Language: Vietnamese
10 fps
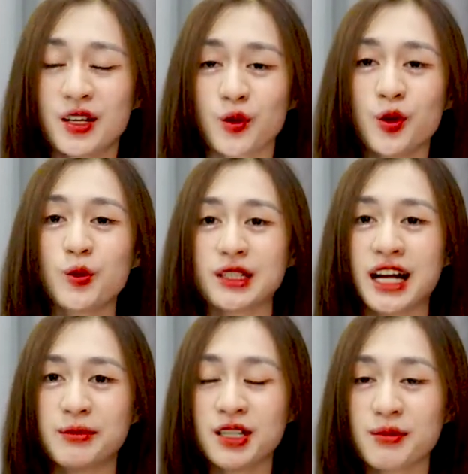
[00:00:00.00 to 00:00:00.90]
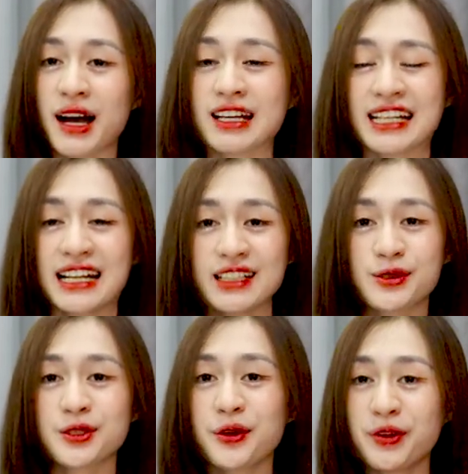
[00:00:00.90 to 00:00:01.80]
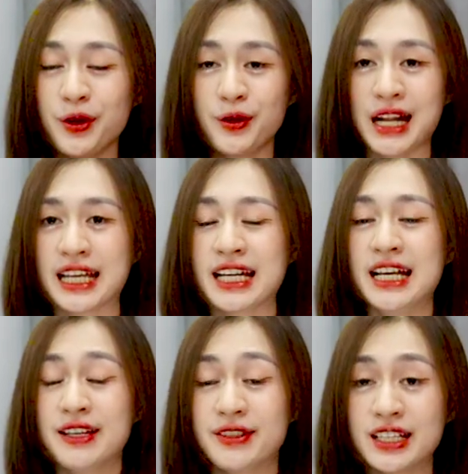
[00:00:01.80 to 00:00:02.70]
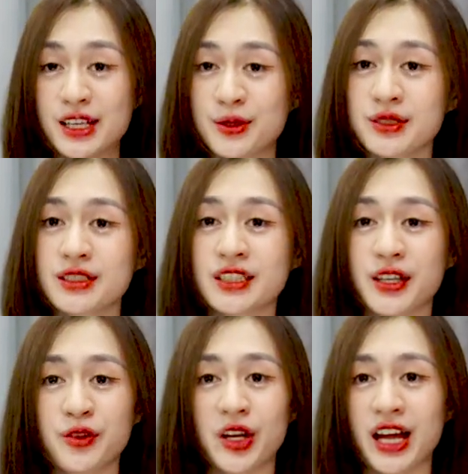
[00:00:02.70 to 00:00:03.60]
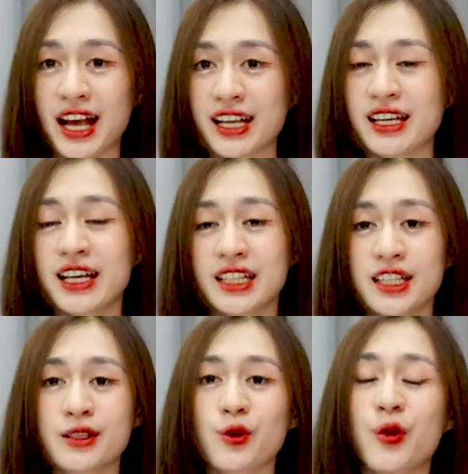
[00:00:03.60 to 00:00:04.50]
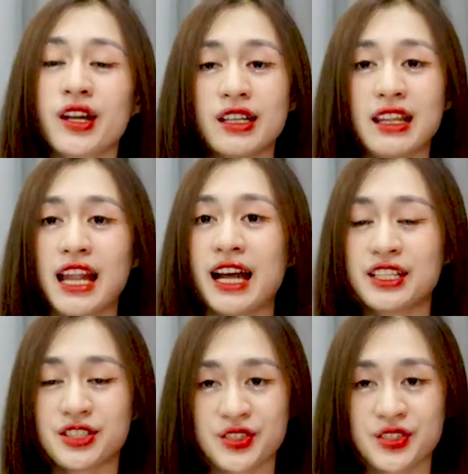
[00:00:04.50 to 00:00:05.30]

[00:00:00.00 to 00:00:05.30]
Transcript: Cuối cùng thì cảm ơn các bạn đã theo dõi video này và nếu như thấy video này hay thì đừng quên like,